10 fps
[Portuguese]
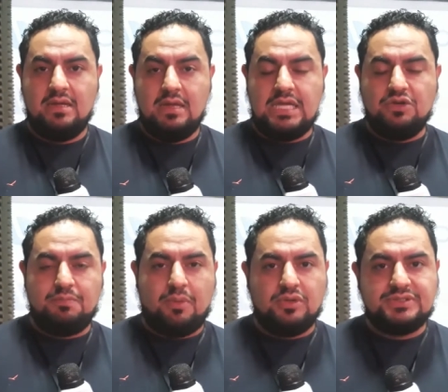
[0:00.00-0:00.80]
em um
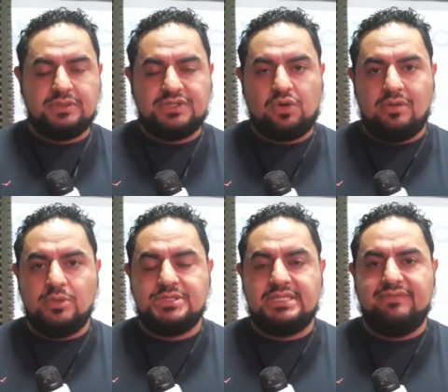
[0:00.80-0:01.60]
posto de
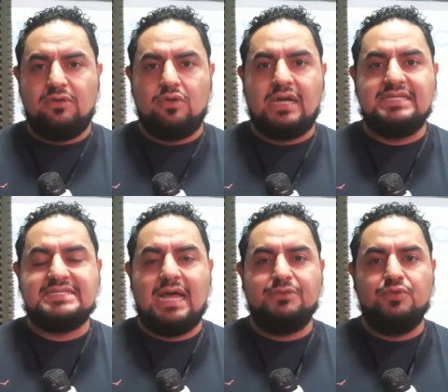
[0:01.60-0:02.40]
combustível
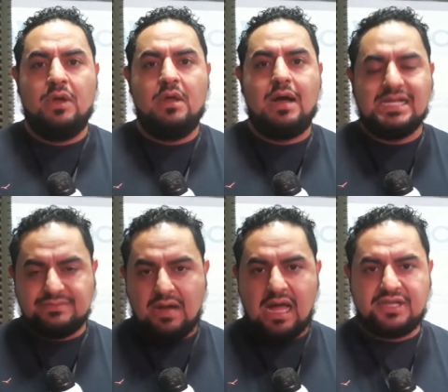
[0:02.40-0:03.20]
localizado às
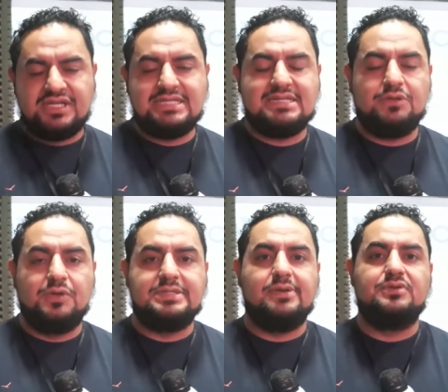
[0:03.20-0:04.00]
margens da
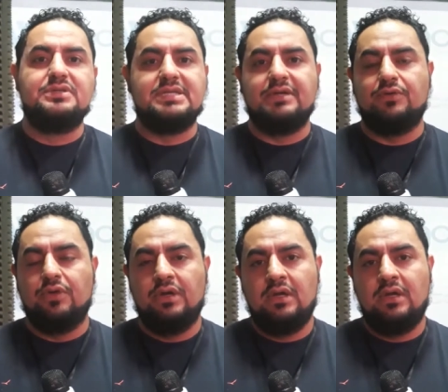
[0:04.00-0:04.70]
285.